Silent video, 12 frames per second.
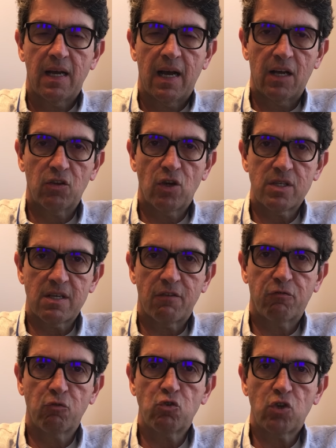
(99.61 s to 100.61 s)
a nossa
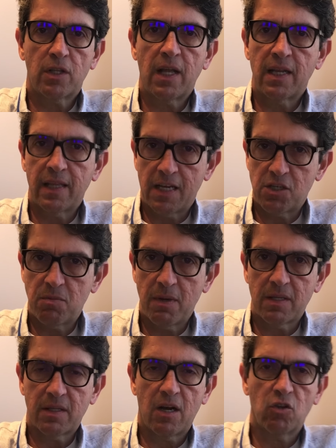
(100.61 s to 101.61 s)
funcionalidade
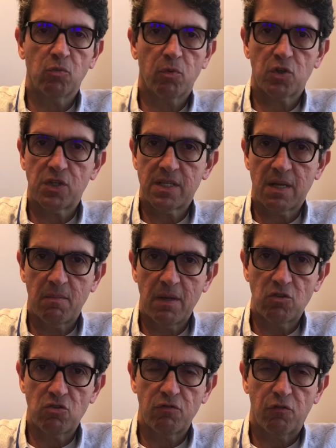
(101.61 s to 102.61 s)
mental no
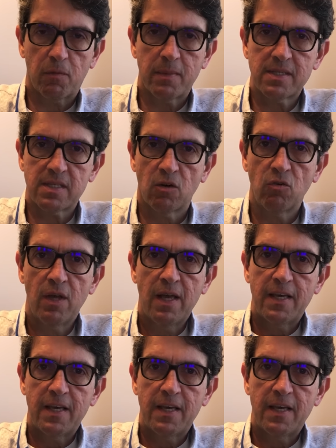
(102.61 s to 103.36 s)
processamento de informação,